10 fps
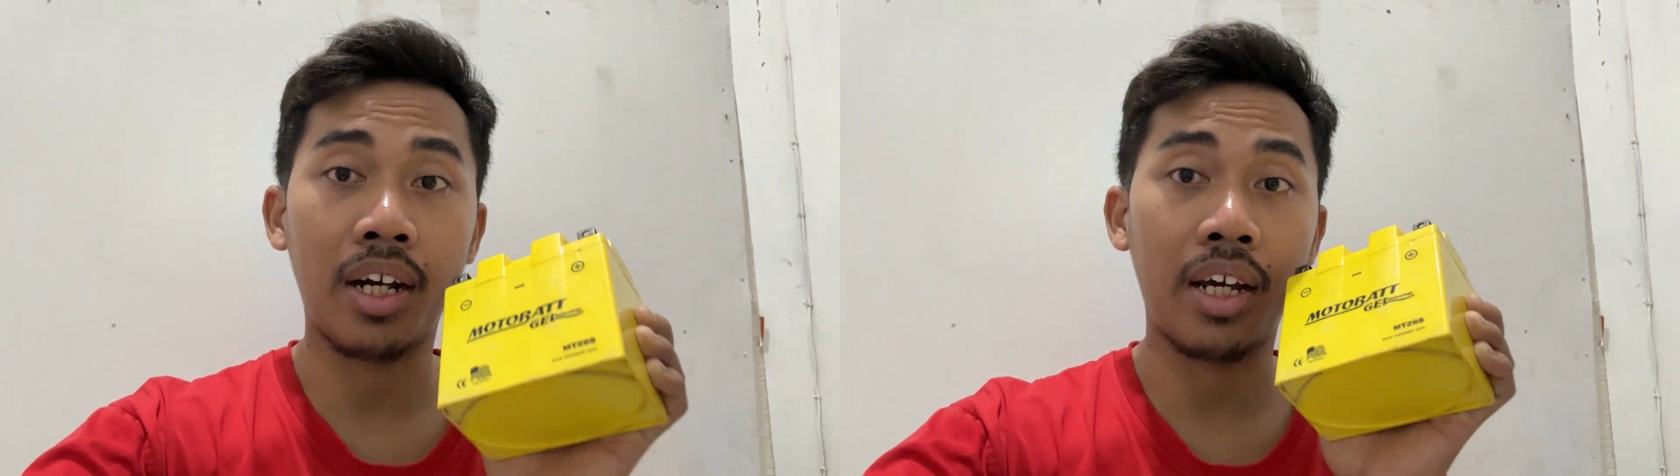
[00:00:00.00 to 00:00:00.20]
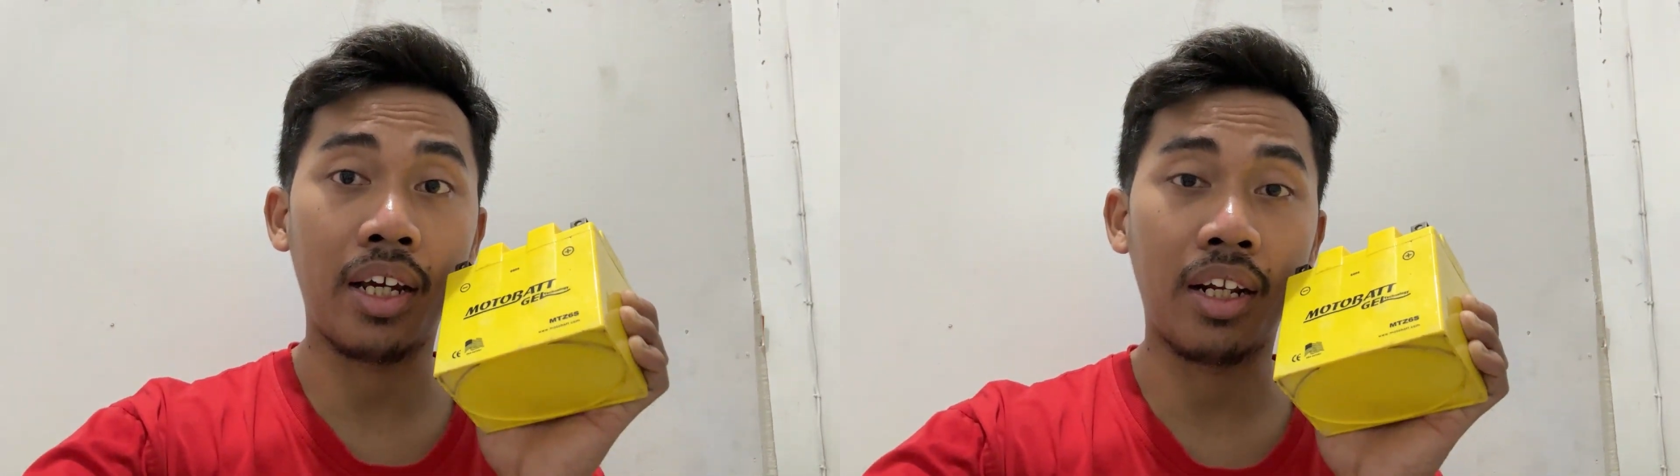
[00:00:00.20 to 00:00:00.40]

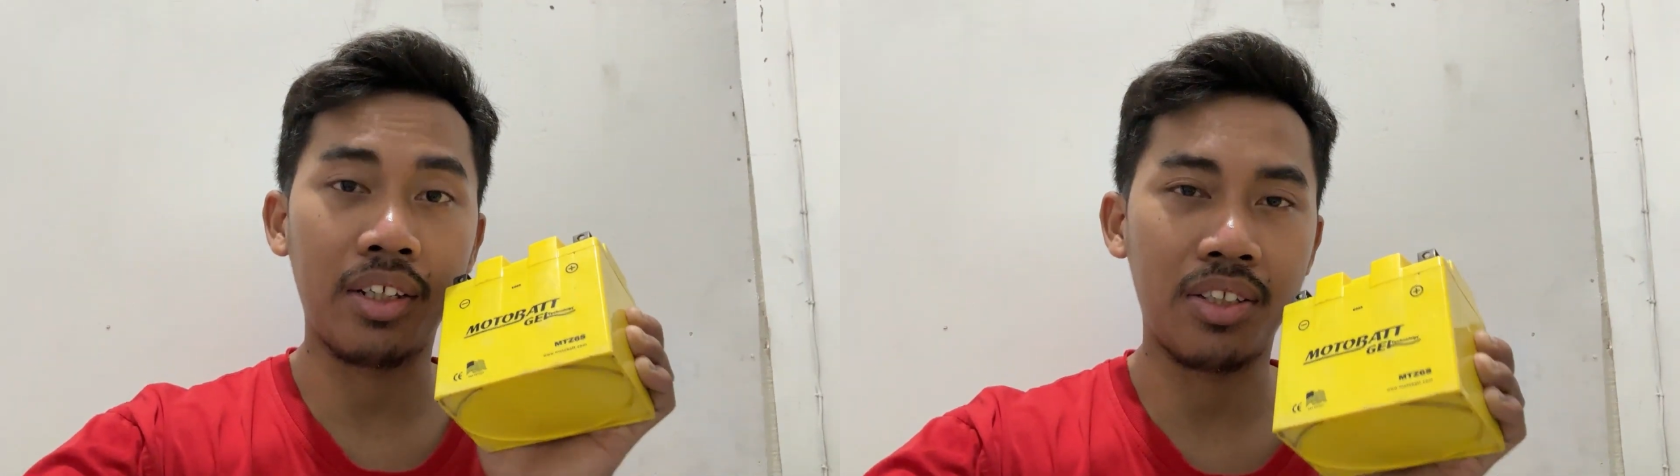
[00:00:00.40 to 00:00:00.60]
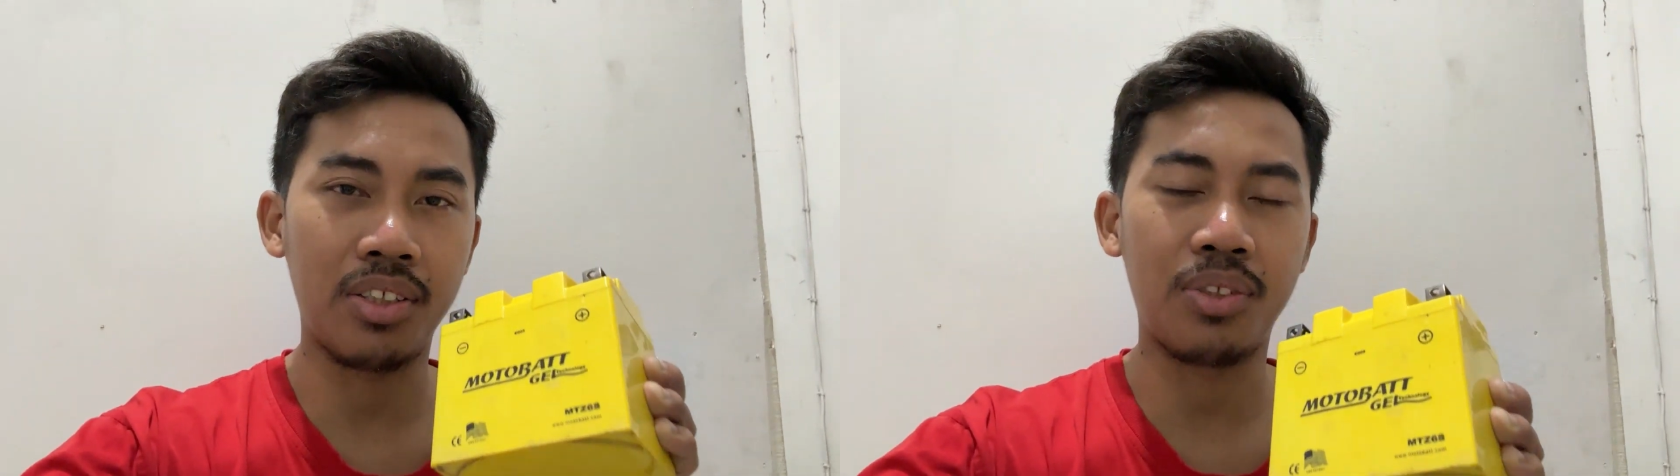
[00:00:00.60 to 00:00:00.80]

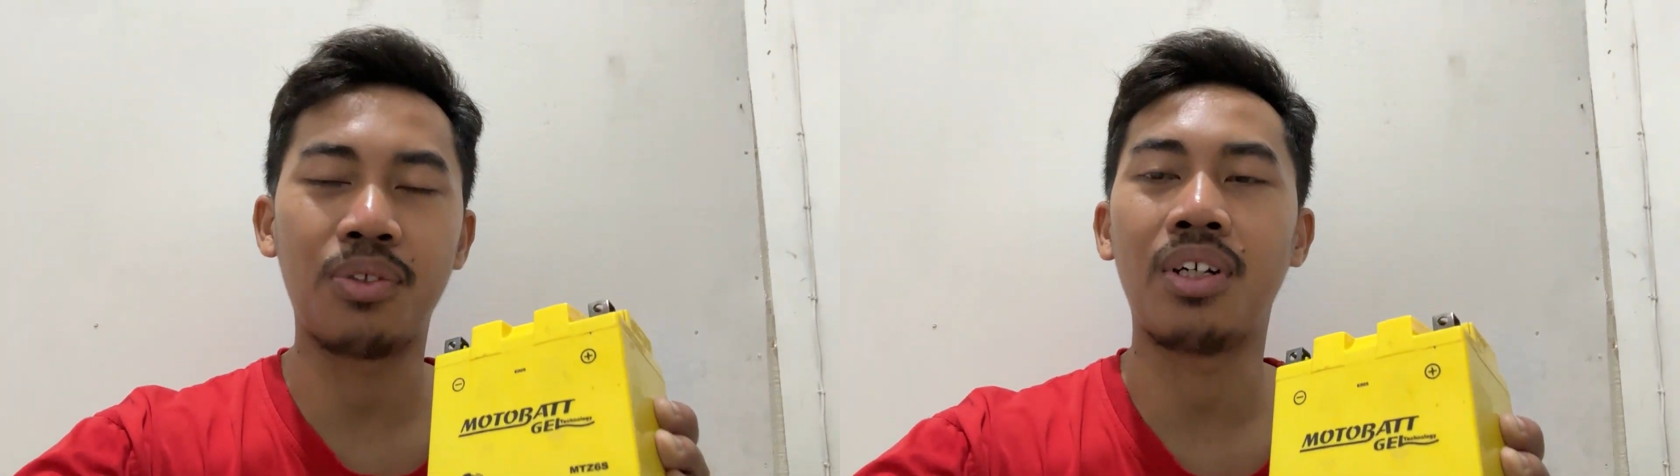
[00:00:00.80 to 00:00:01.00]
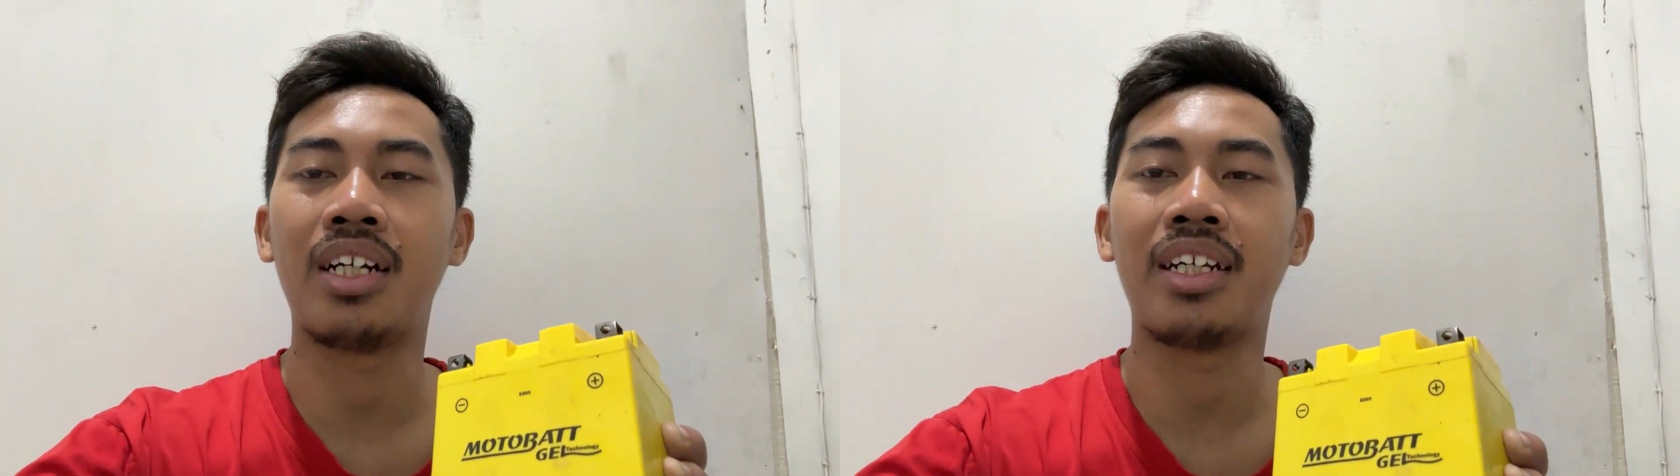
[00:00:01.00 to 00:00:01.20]
keyless
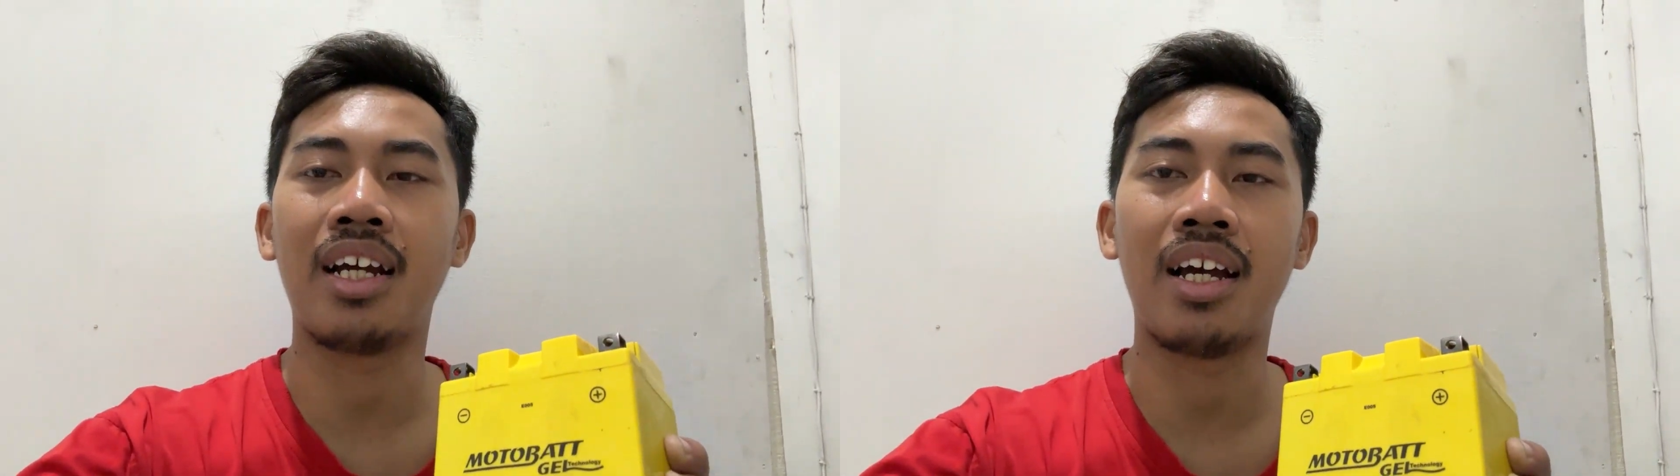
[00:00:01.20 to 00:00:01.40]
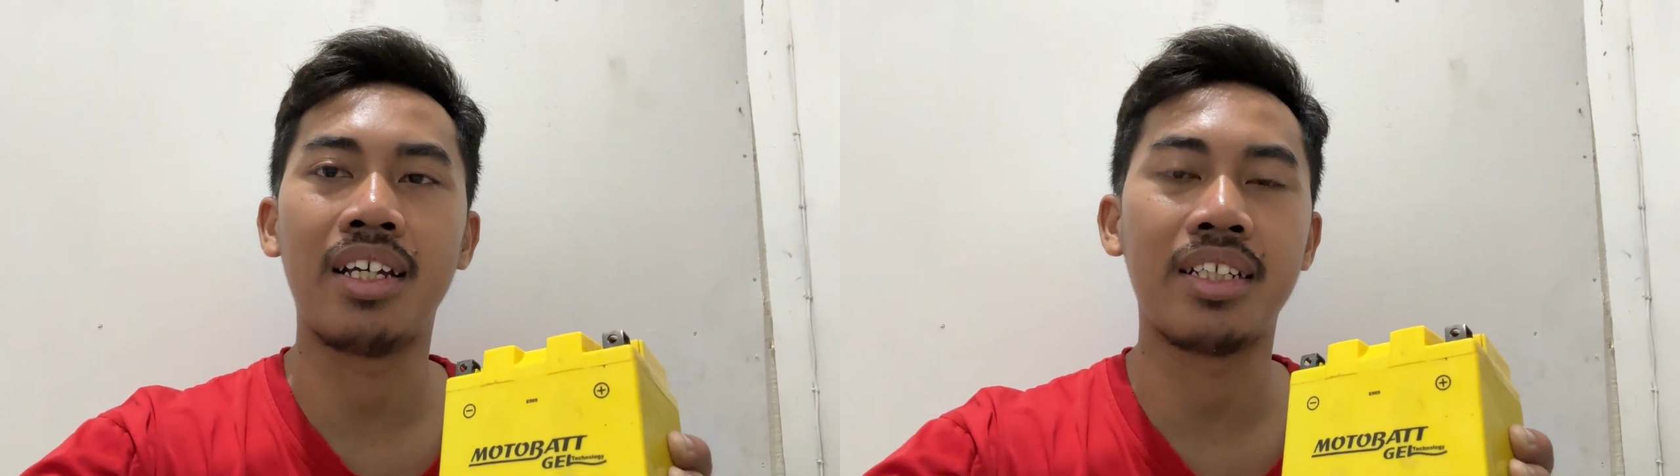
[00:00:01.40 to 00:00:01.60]
juga nih
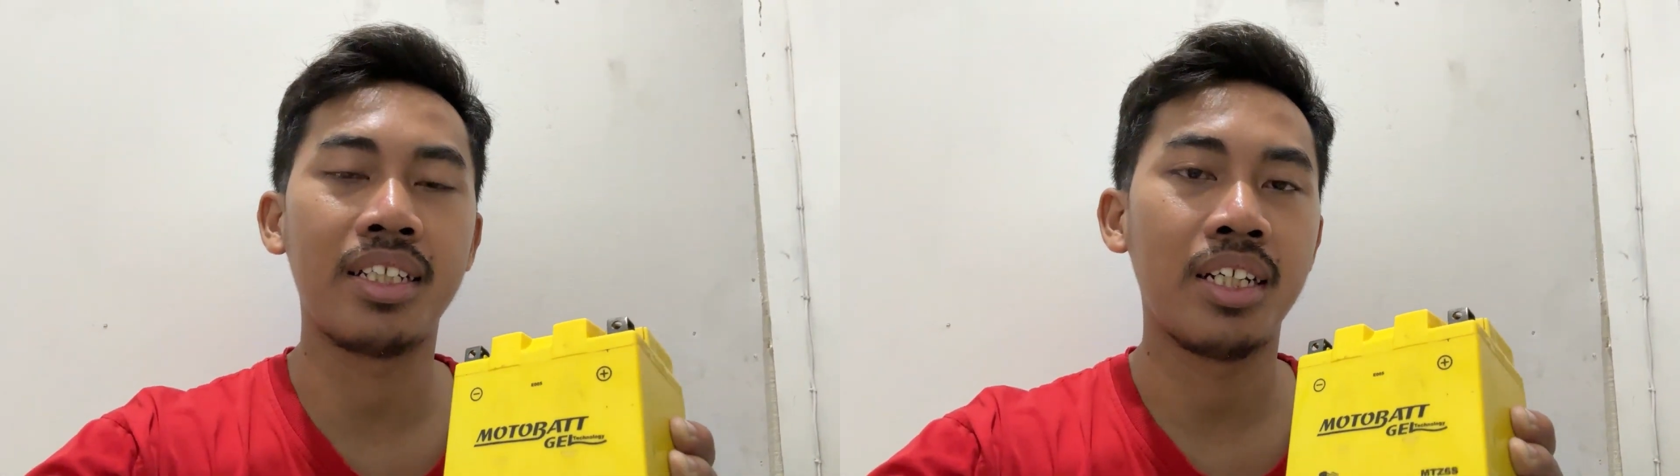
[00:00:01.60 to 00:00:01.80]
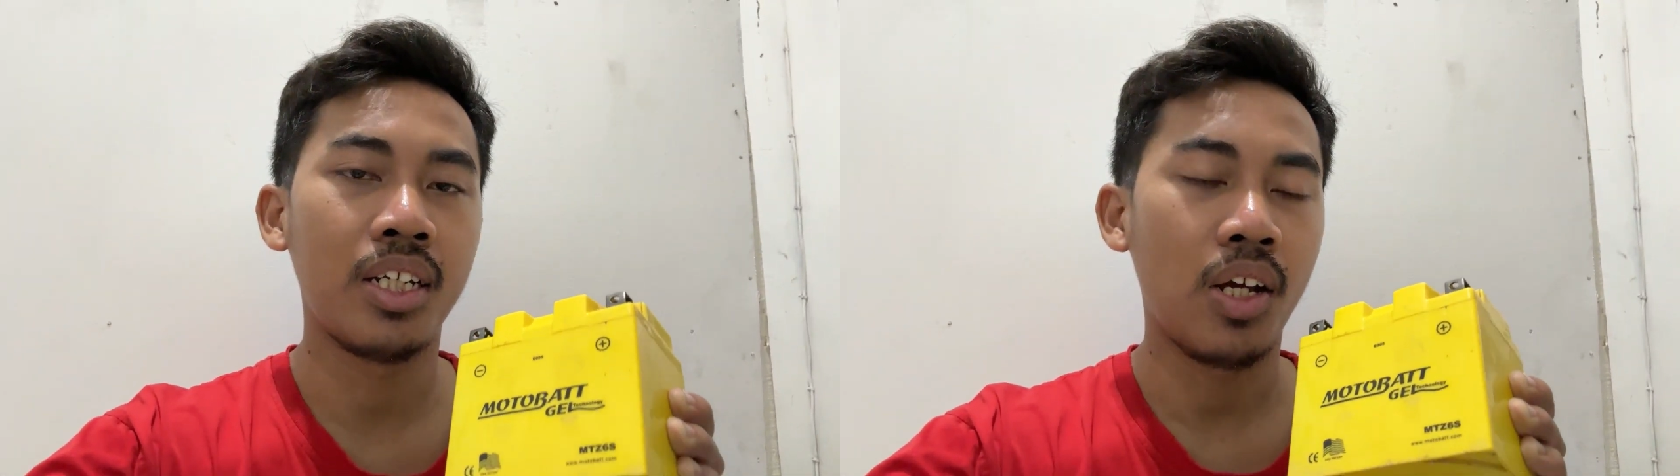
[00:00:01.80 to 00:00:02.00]
guys.